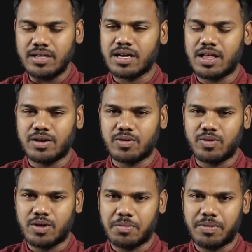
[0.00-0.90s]
సాధనకు
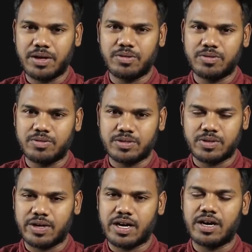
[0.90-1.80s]
ఆ పేరు
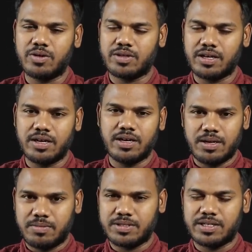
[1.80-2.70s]
చివరిగా ఆడవుతే
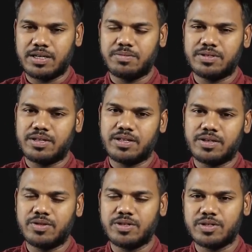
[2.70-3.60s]
మంచిగా అనిపిస్తుంది
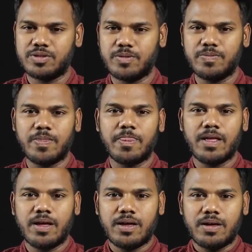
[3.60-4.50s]
అనే ఉద్దేశంతో
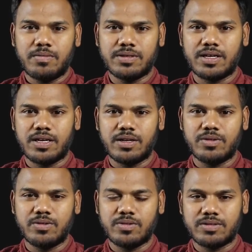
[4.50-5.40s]
బేసిక్గా నేను